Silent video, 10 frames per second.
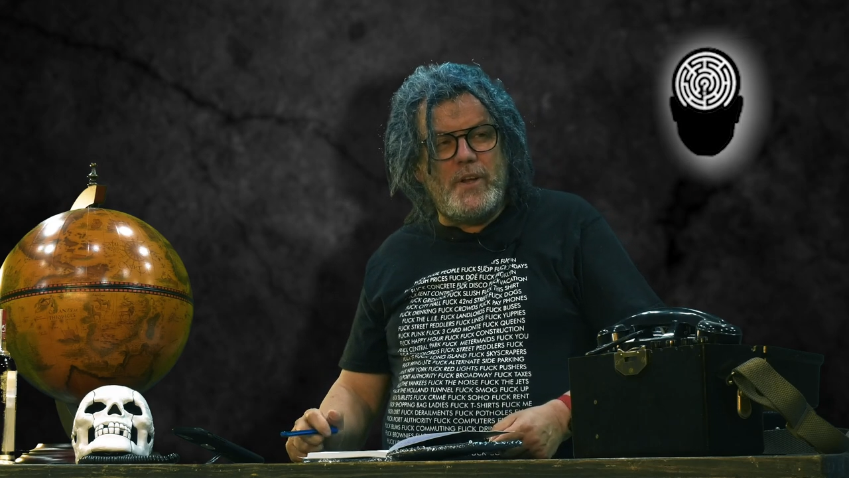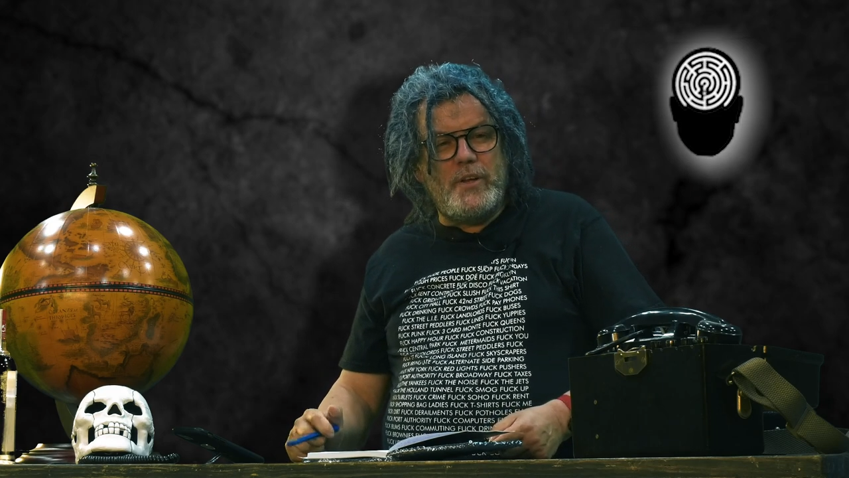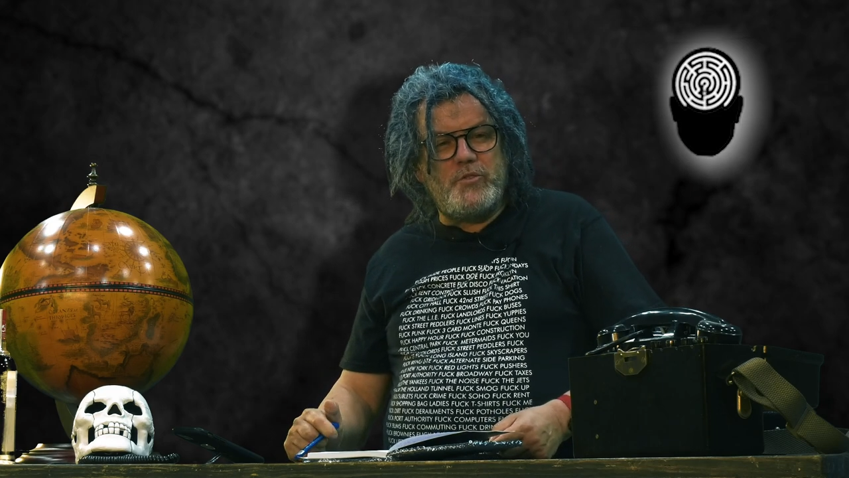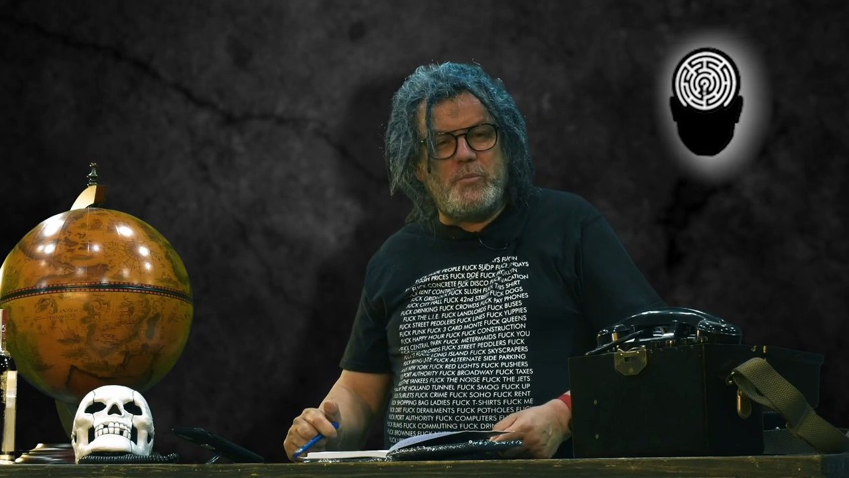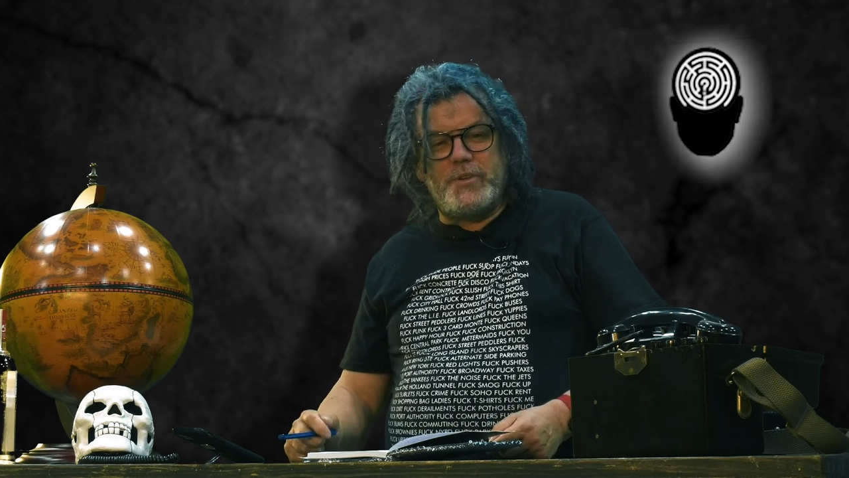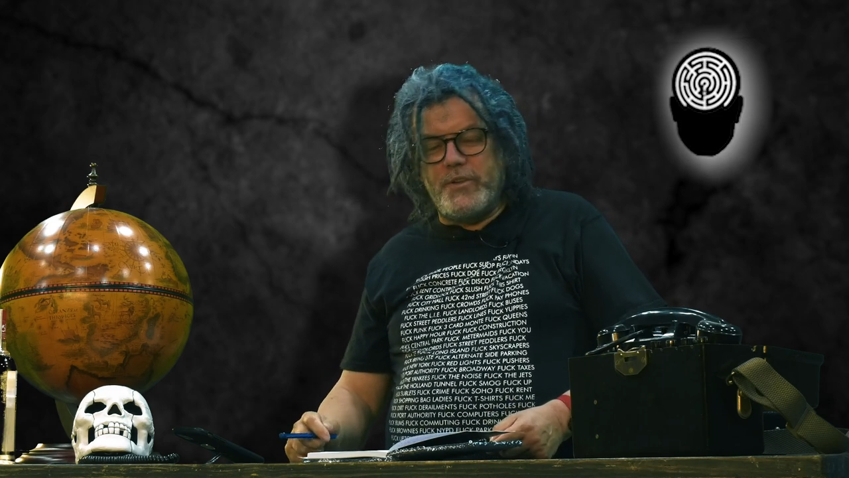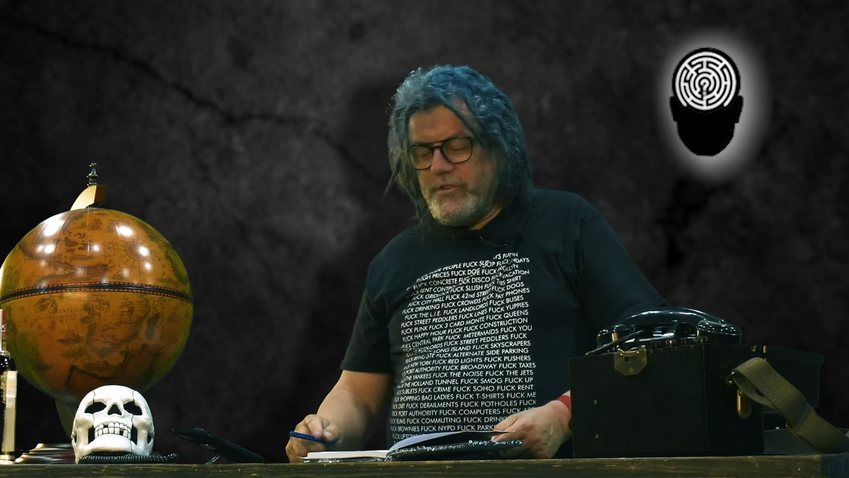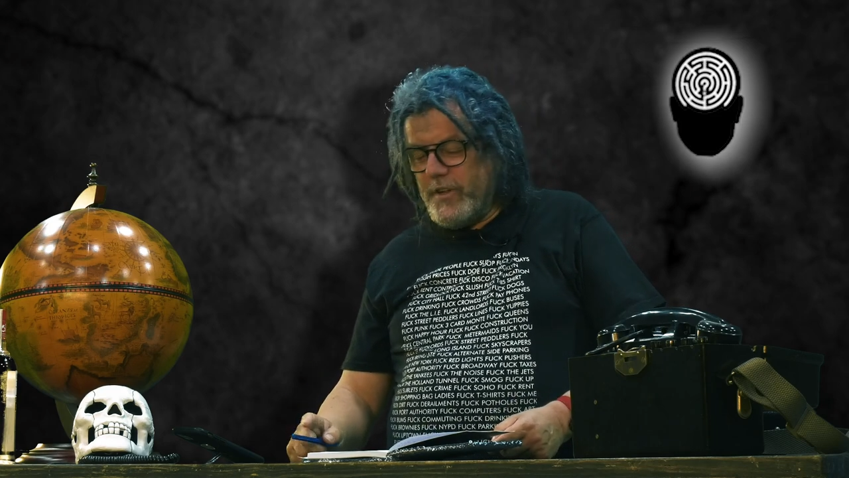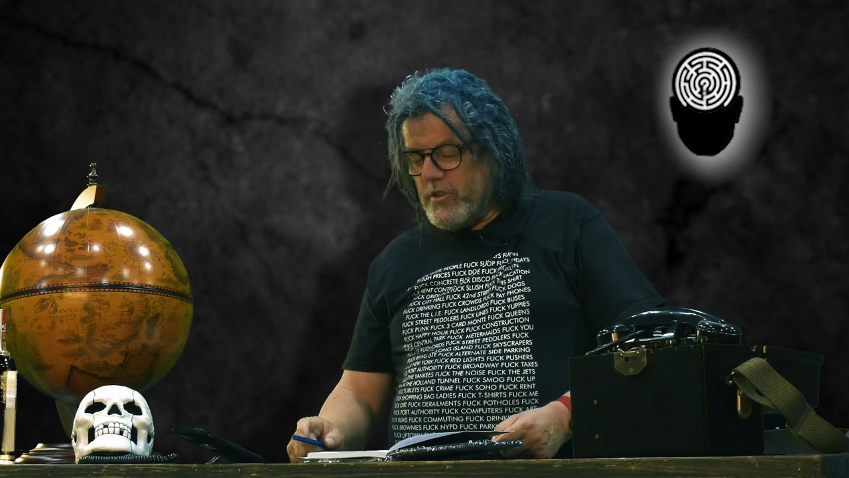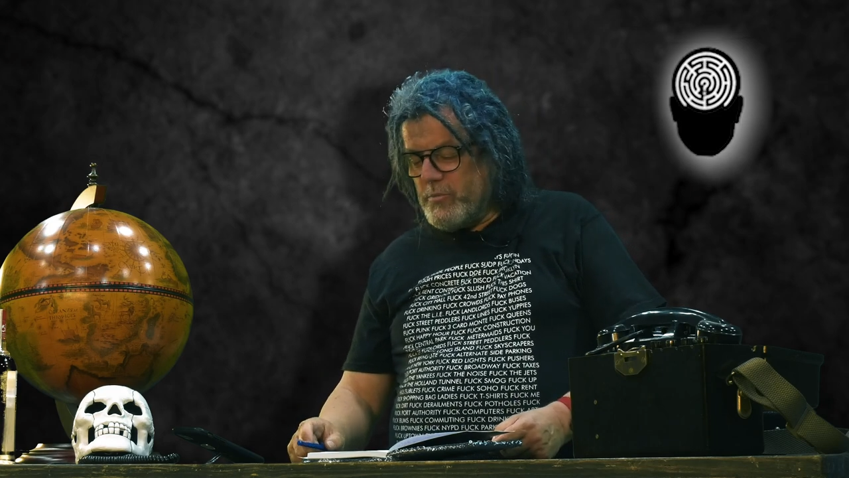znaleźć w
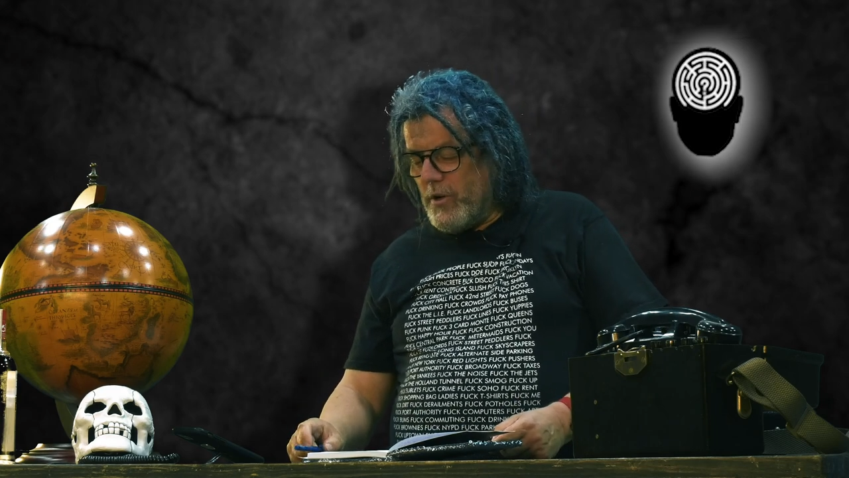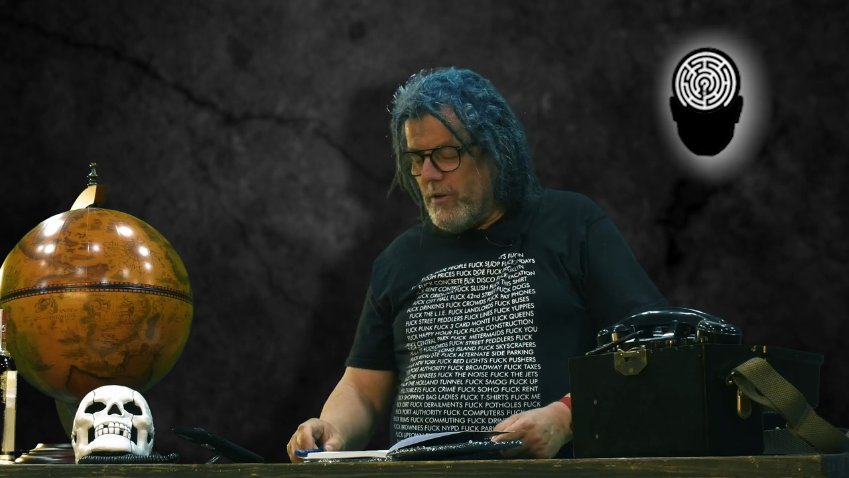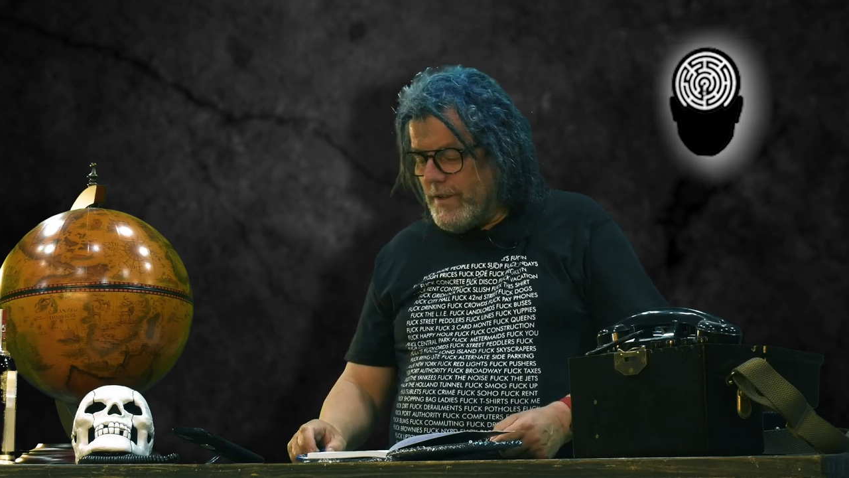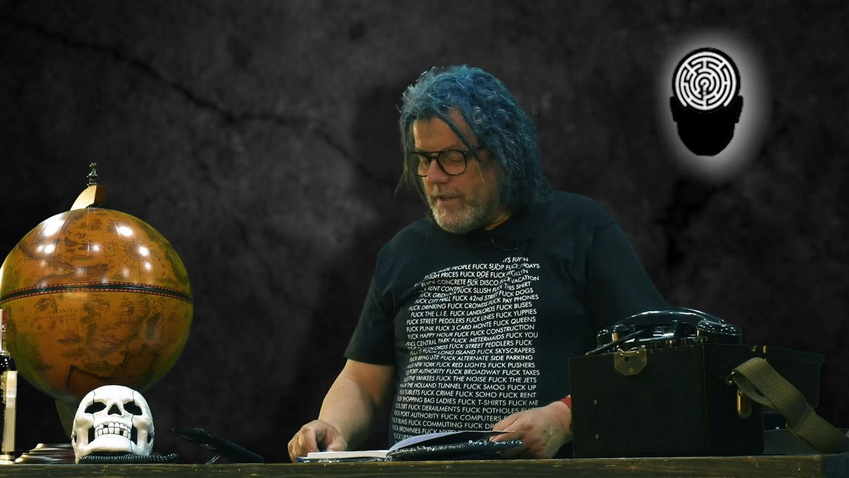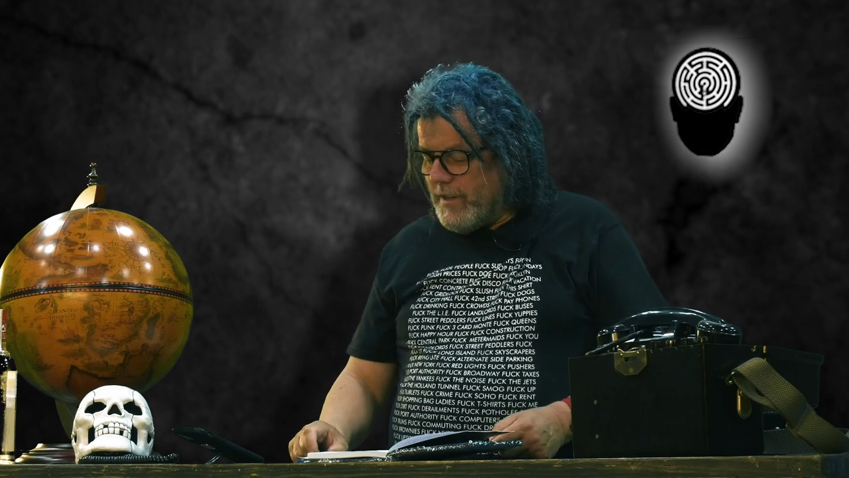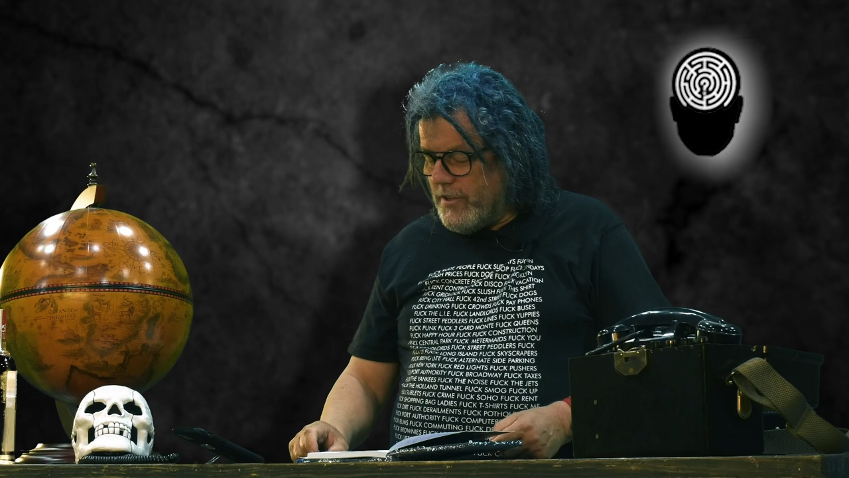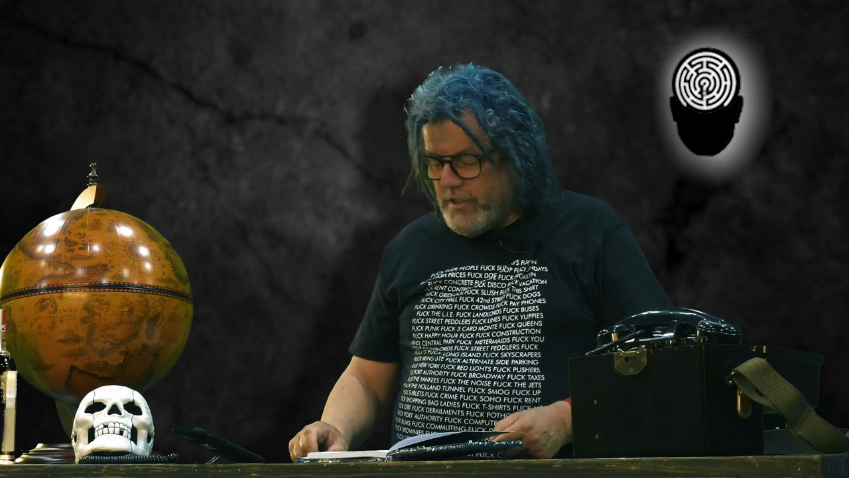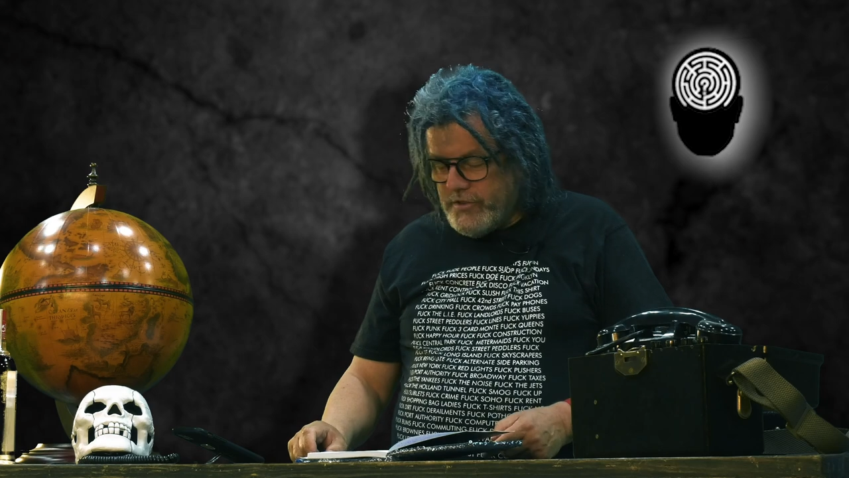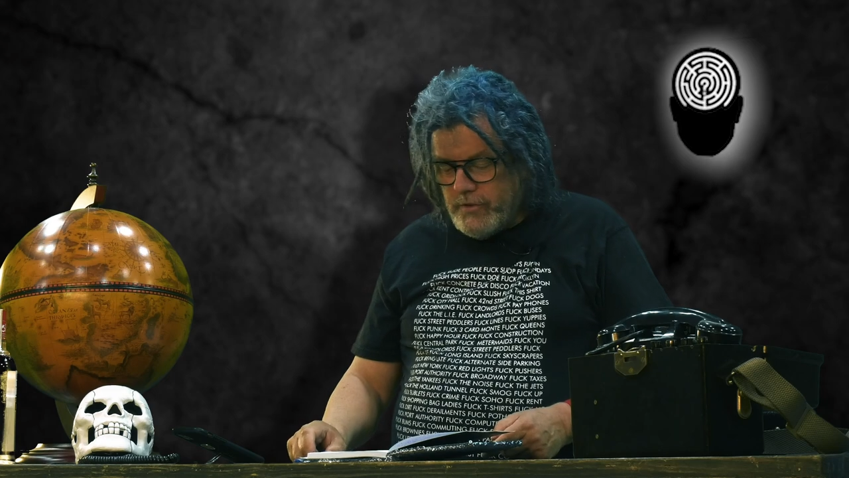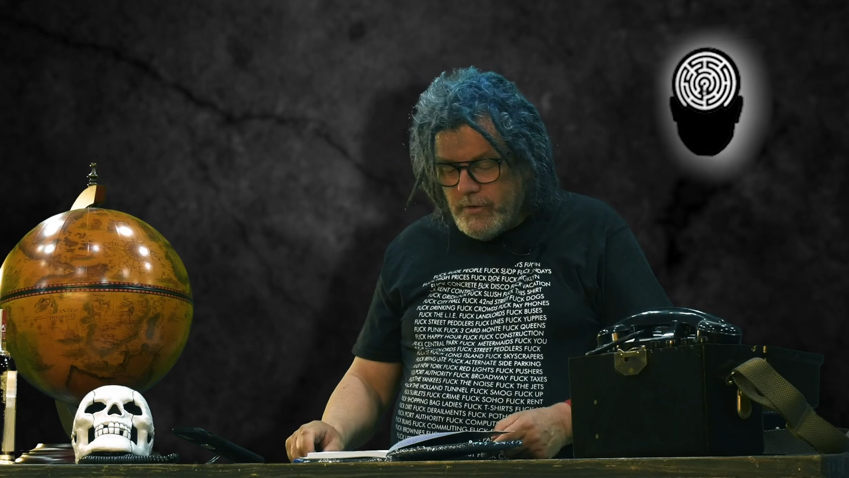podręcznikach szpiegowania dla
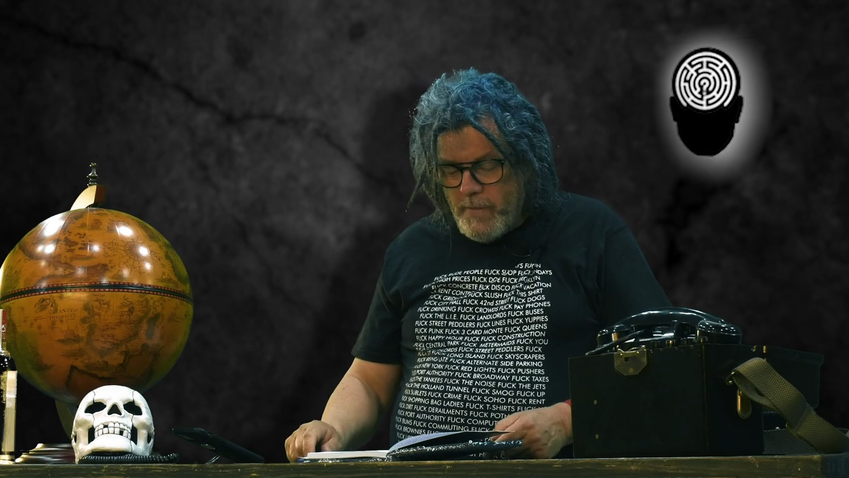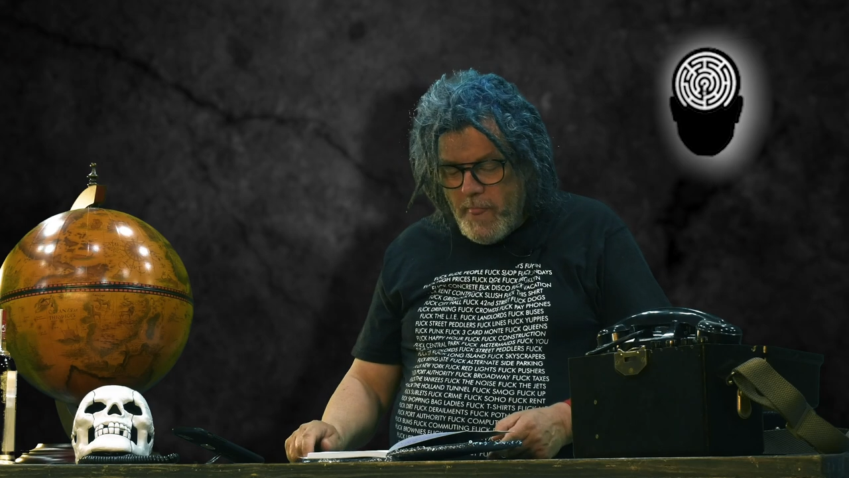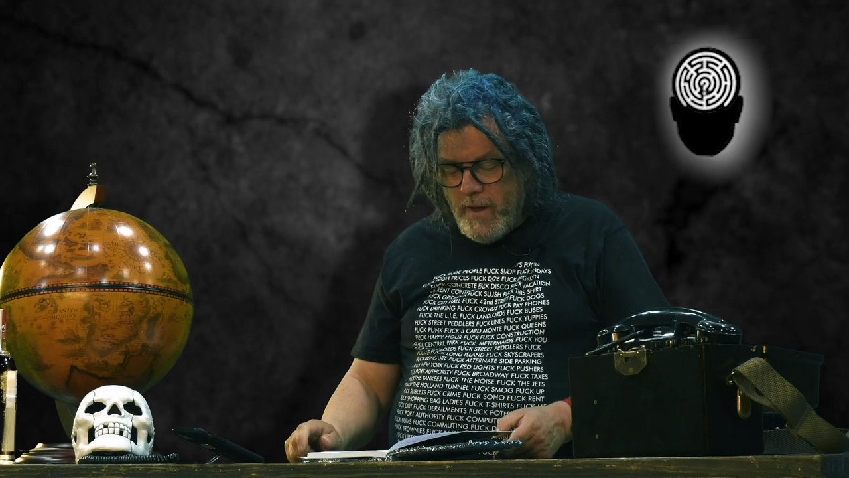dzieci.